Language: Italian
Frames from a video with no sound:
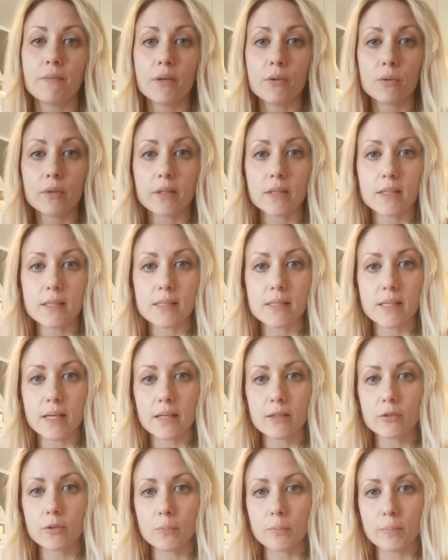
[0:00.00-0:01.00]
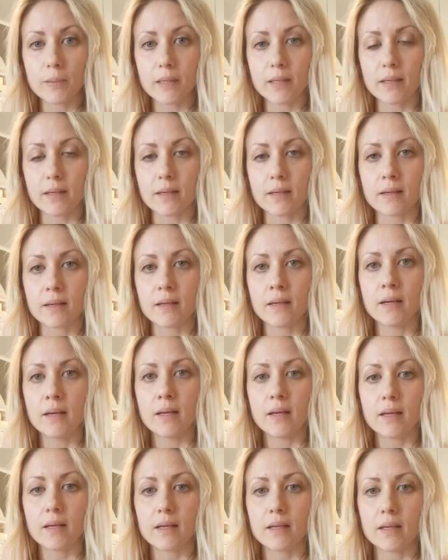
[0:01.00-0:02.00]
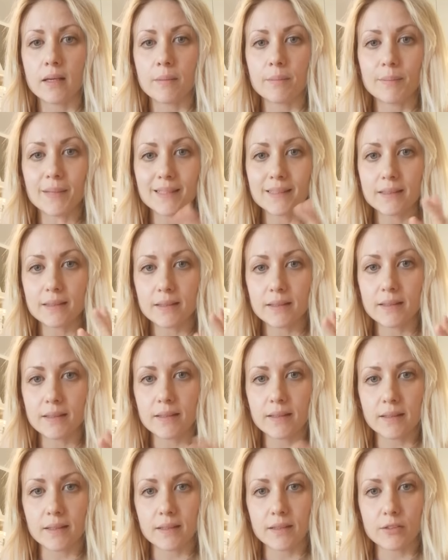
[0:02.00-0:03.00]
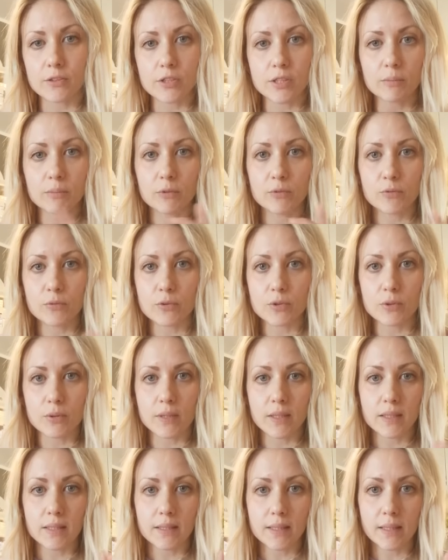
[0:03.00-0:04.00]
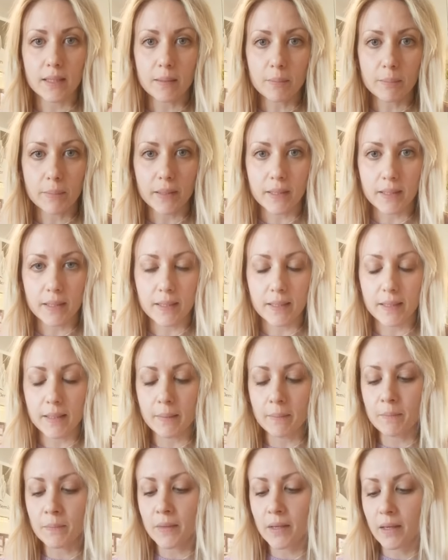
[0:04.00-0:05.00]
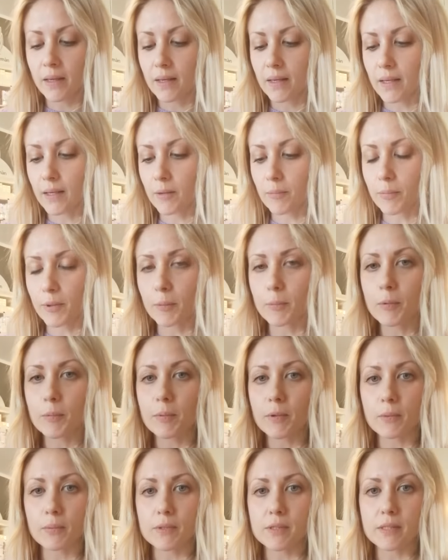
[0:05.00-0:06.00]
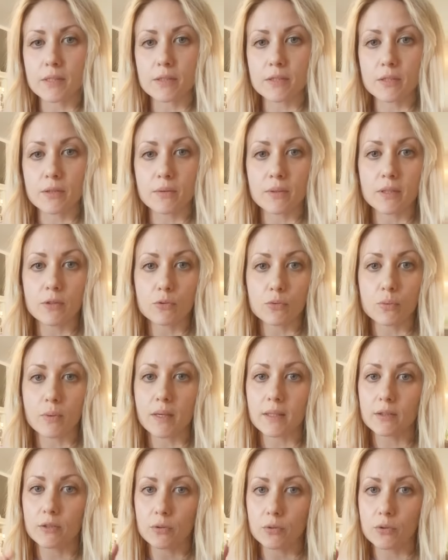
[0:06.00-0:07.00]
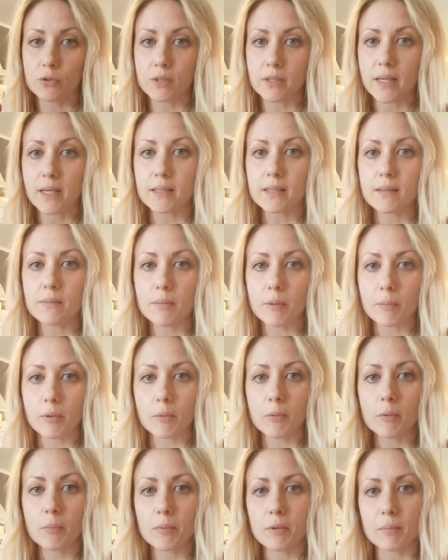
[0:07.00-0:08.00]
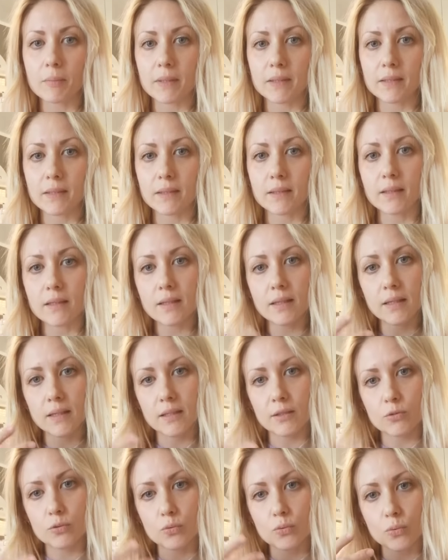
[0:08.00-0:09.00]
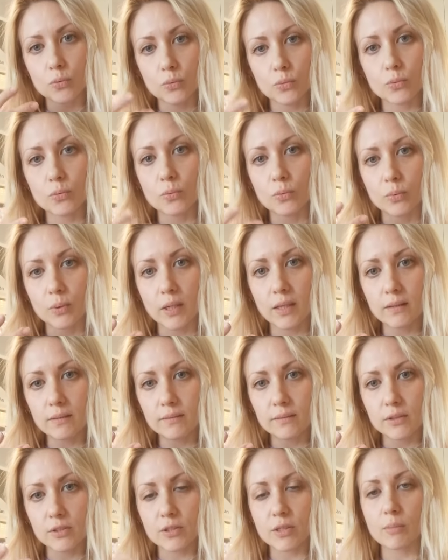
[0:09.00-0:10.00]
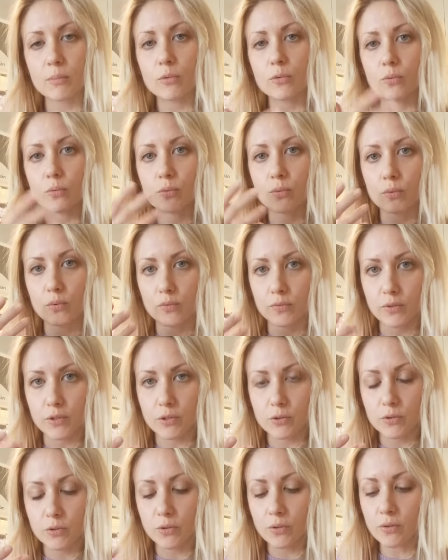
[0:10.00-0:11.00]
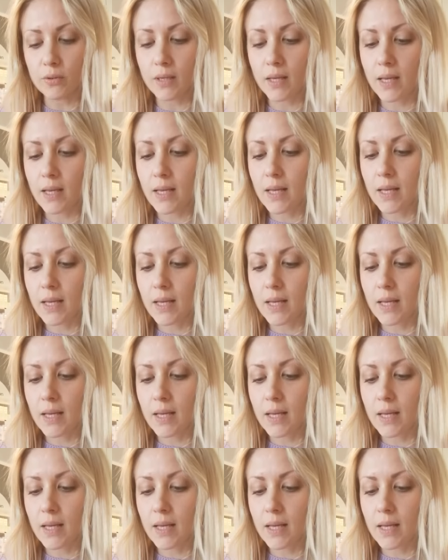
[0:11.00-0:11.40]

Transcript: viene utilizzato per eh, mantenere diciamo in funzionalità la pelle eh, proprio per questa azione su antiossidante ma proprio per mantenere in struttura diciamo tutto il viso